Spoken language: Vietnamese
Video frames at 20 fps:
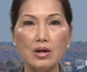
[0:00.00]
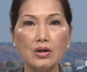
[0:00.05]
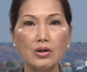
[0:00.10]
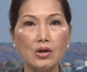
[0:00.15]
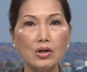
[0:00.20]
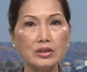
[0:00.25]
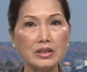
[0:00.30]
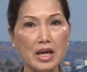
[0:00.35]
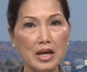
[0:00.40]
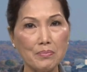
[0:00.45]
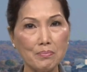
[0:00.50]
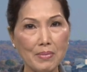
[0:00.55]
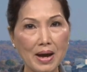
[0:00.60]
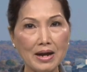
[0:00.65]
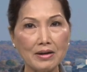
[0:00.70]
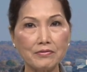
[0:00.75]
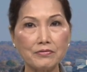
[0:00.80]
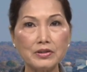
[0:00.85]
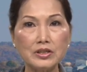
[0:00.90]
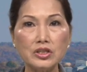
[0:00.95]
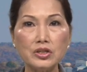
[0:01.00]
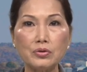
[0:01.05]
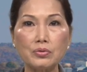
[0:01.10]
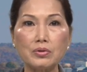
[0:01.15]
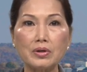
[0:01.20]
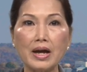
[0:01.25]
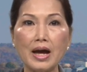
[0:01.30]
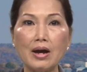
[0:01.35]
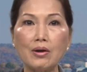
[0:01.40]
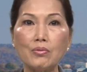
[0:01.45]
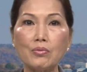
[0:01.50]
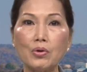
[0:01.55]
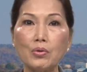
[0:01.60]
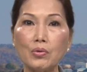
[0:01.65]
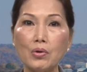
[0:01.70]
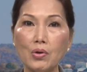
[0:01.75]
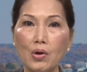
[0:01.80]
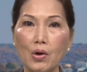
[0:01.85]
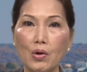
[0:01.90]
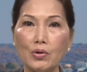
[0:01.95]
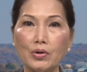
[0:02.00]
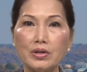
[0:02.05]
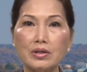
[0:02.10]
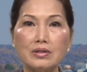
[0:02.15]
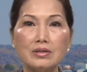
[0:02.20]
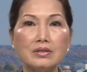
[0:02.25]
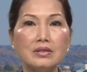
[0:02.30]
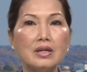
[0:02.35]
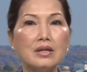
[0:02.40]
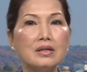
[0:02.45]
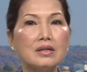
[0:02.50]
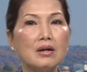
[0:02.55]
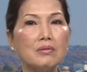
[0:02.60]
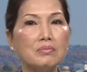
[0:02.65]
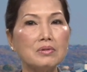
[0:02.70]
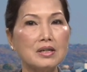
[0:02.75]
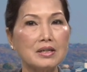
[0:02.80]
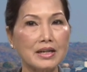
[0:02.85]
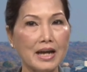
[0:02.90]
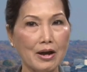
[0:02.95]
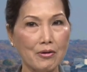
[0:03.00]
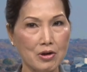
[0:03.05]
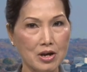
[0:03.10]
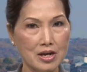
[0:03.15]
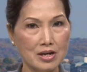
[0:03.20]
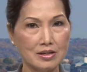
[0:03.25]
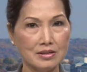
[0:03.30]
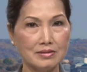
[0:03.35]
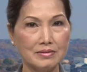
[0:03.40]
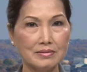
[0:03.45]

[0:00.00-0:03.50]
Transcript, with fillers: có thể bằng với chiều cao của quốc hội nhưng không được cao hơn.